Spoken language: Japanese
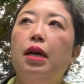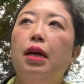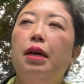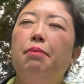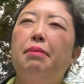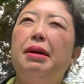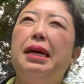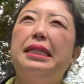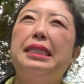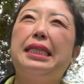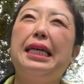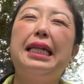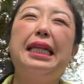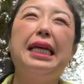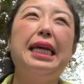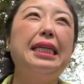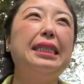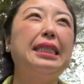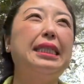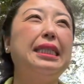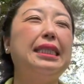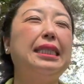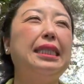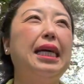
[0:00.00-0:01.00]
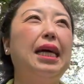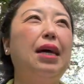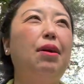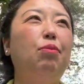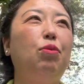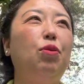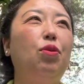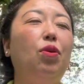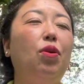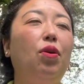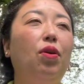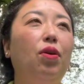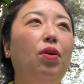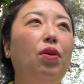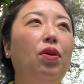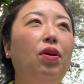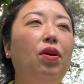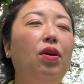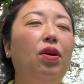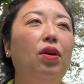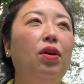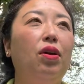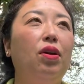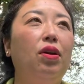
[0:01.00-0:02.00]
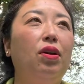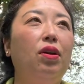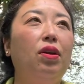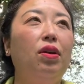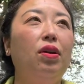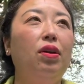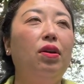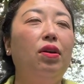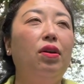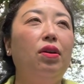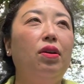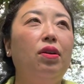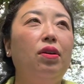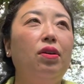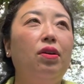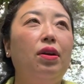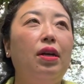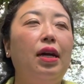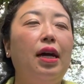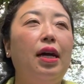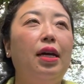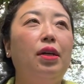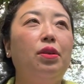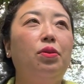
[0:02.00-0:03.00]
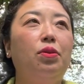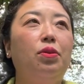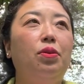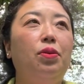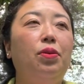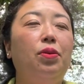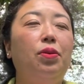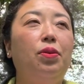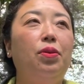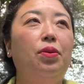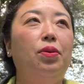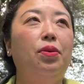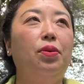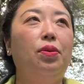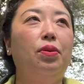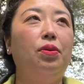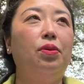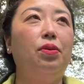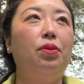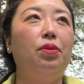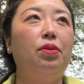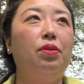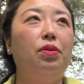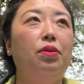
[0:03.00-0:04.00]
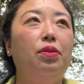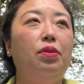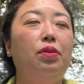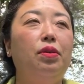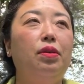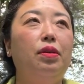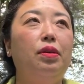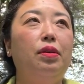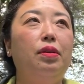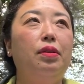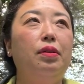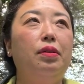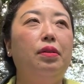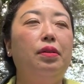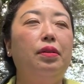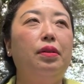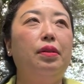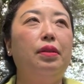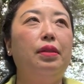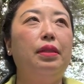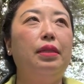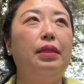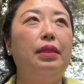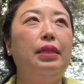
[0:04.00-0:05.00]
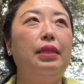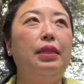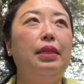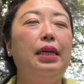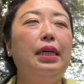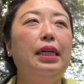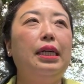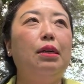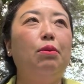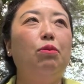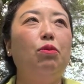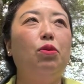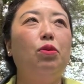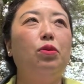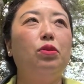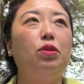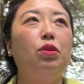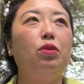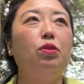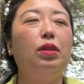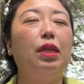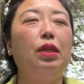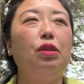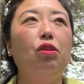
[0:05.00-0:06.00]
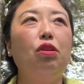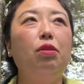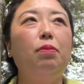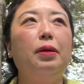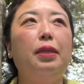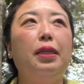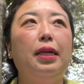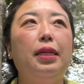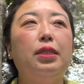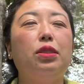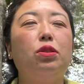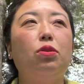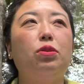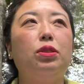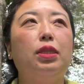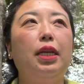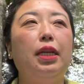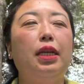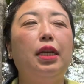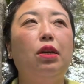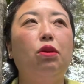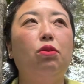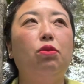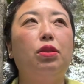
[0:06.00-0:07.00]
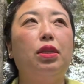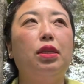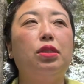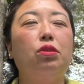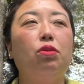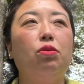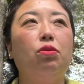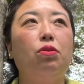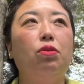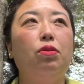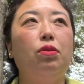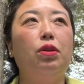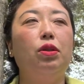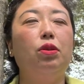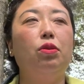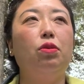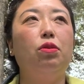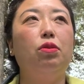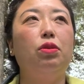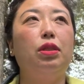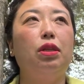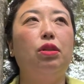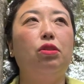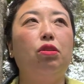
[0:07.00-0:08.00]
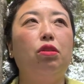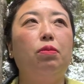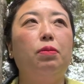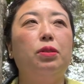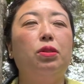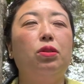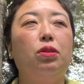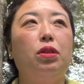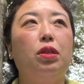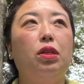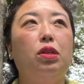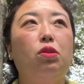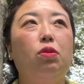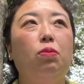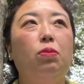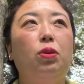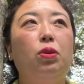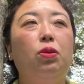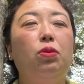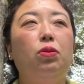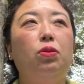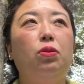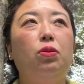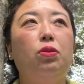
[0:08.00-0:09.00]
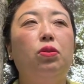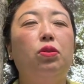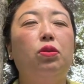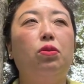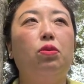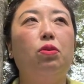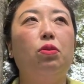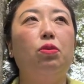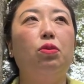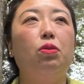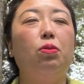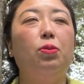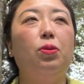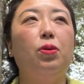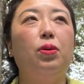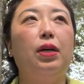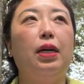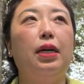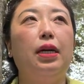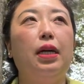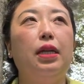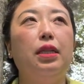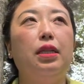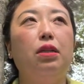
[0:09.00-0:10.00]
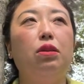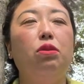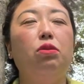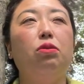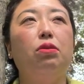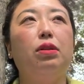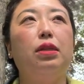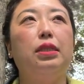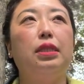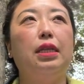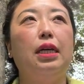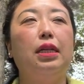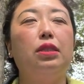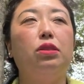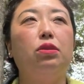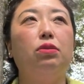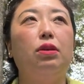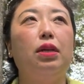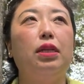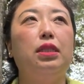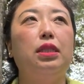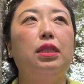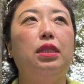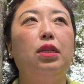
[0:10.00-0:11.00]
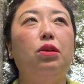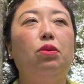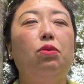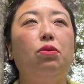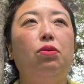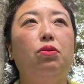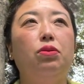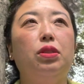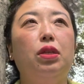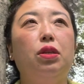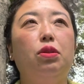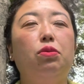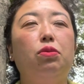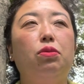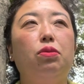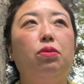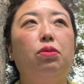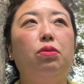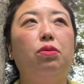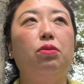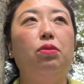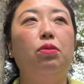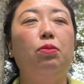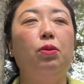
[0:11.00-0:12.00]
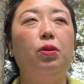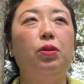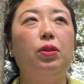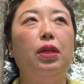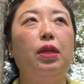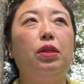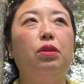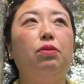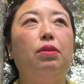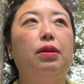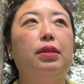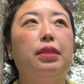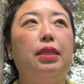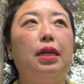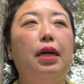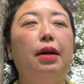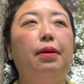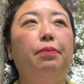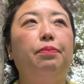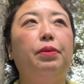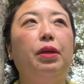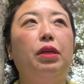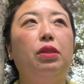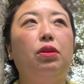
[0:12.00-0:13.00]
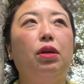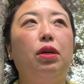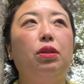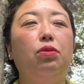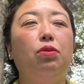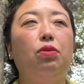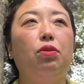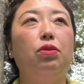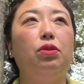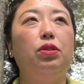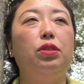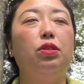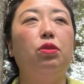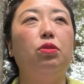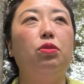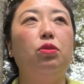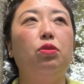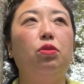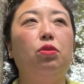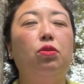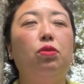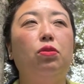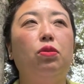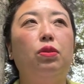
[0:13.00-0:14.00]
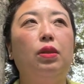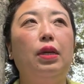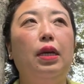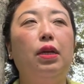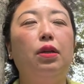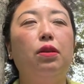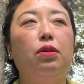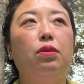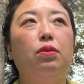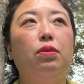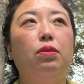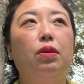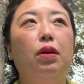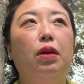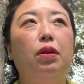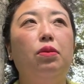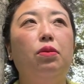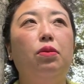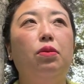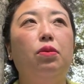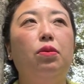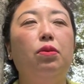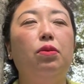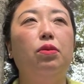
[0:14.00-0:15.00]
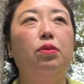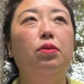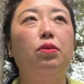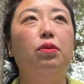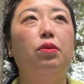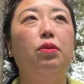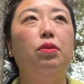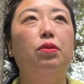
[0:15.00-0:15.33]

まあさ、なんせさ、もう、あのーなんかもう、その、例えばね、そう、さっき言った、その、いろいろ、例えば、その、引きこもりの子供を抱えてるとかさ、その、8050の問題とかさ、あと、アルコール依存症、ね、あの、